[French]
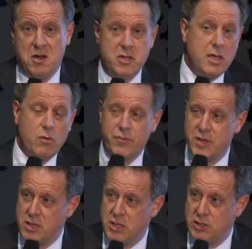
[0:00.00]
liés au
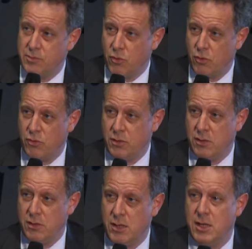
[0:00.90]
vieillissement
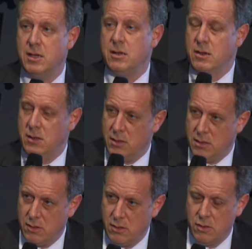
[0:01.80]
et
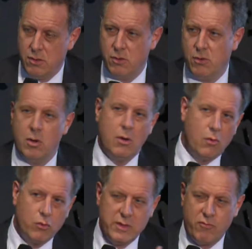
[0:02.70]
euh, euh,
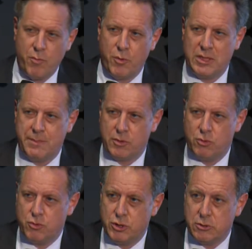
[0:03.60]
au développement des
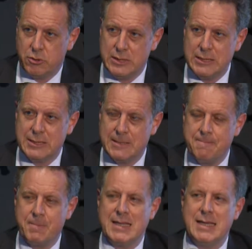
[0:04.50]
pathologies chroniques
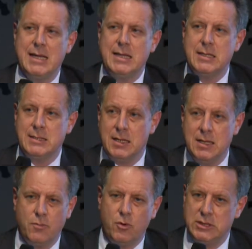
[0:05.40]
et des
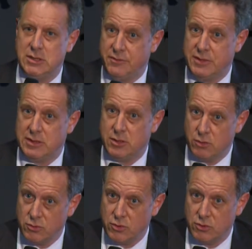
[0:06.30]
éléments
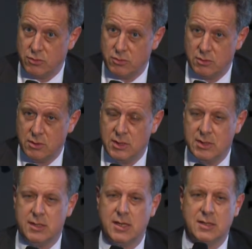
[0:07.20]
d'inefficience
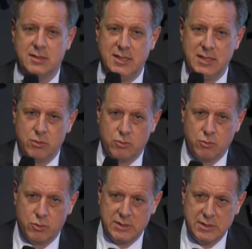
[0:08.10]
qui existent dans
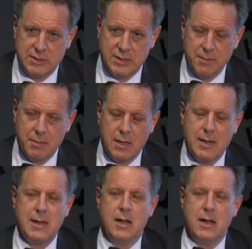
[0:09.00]
notre système,